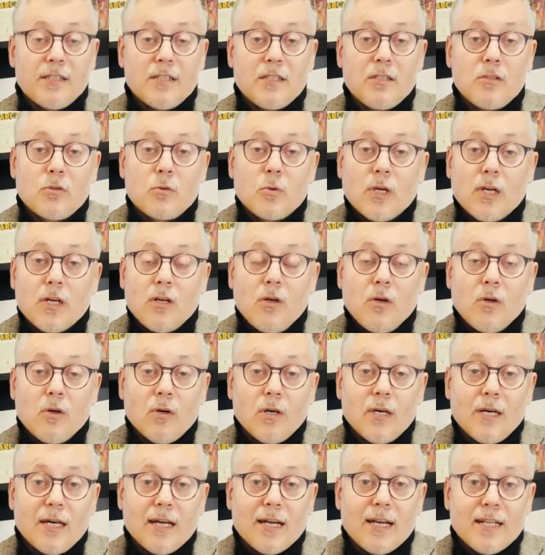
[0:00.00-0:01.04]
którego
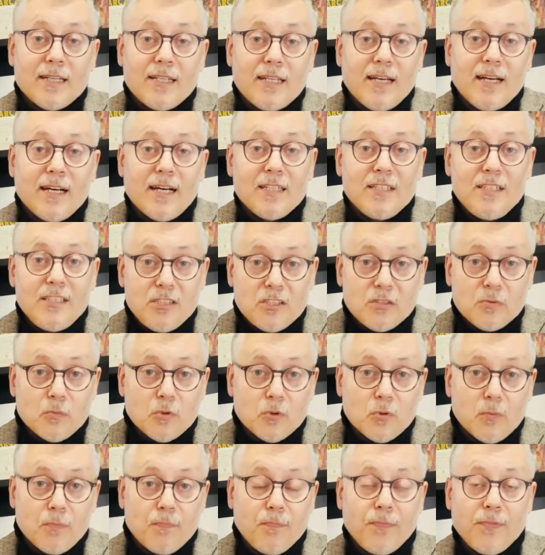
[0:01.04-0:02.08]

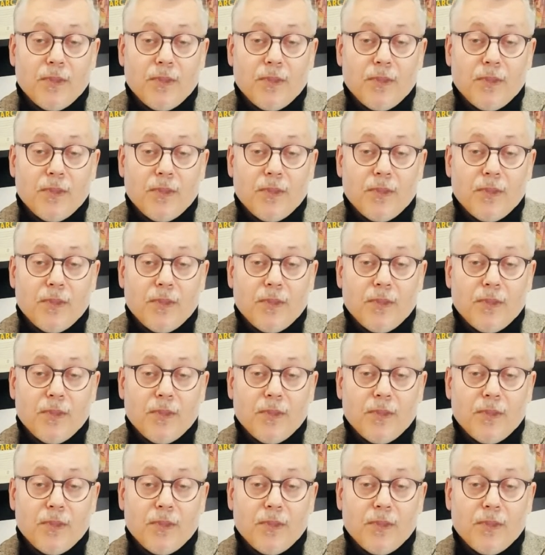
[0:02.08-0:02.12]
radykalizmu,